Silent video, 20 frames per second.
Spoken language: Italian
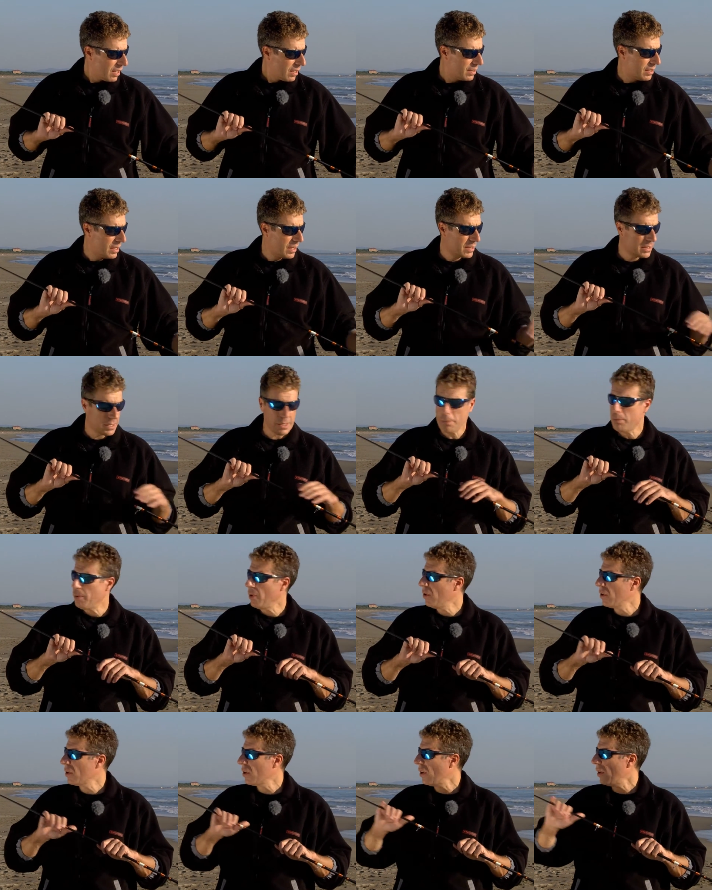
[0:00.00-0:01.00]
del
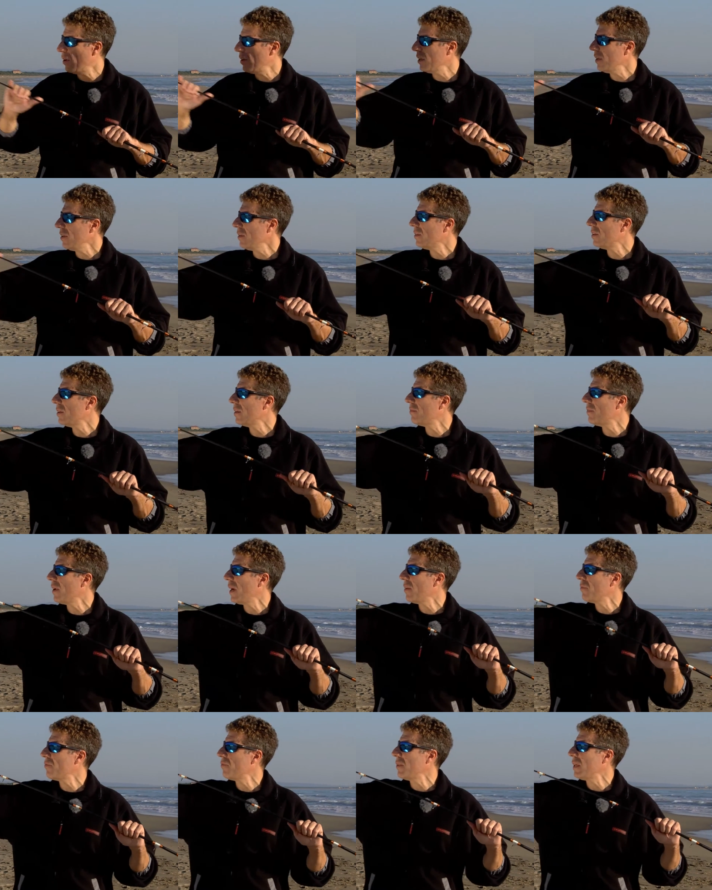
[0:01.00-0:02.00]
tipo conico che
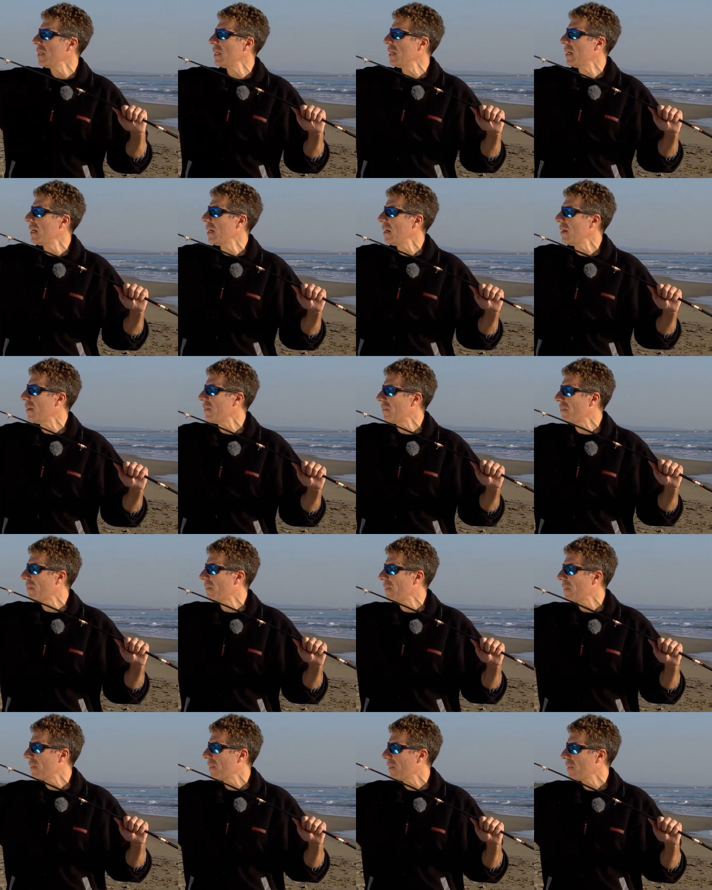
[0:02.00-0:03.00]
va a finire
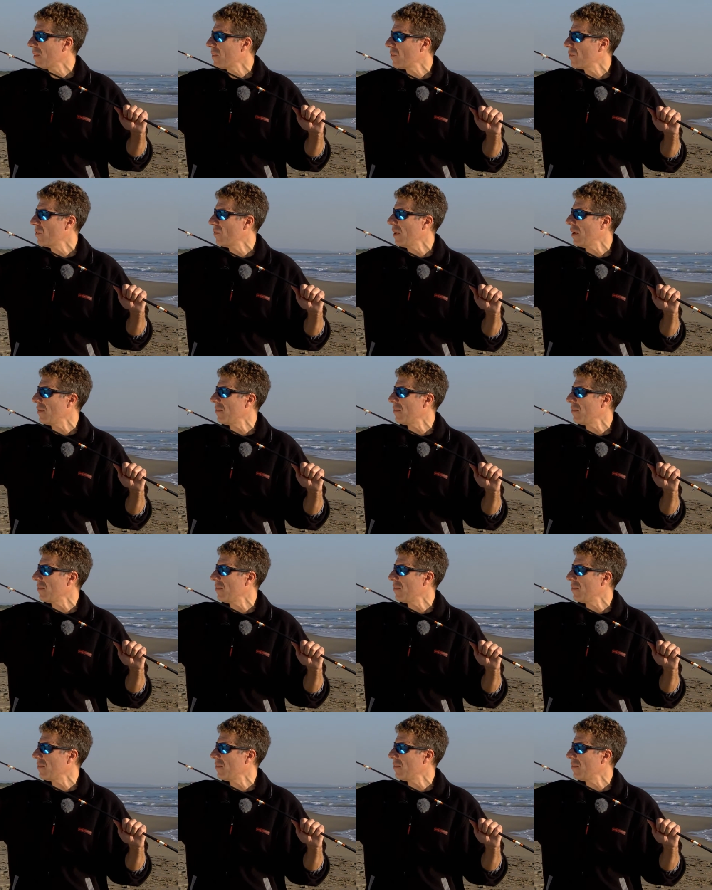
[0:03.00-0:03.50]
su una